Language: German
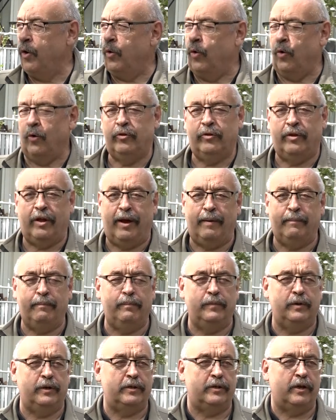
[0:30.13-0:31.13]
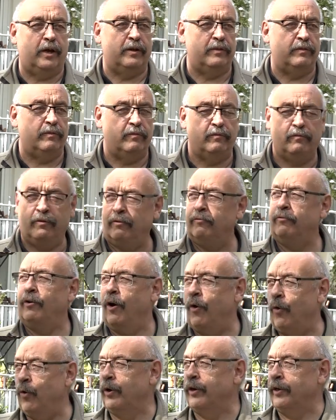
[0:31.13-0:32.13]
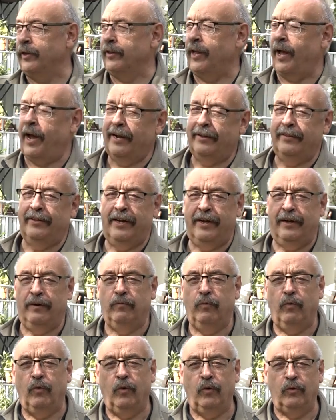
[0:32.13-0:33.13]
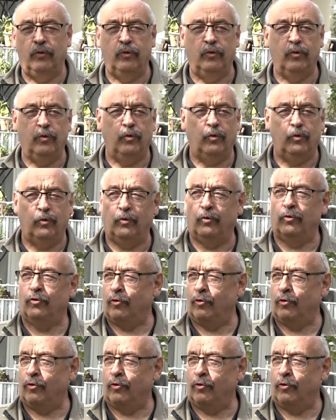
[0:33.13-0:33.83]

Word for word: und habe mir dann, weil wir auch hier in Rheinnähe wohnen und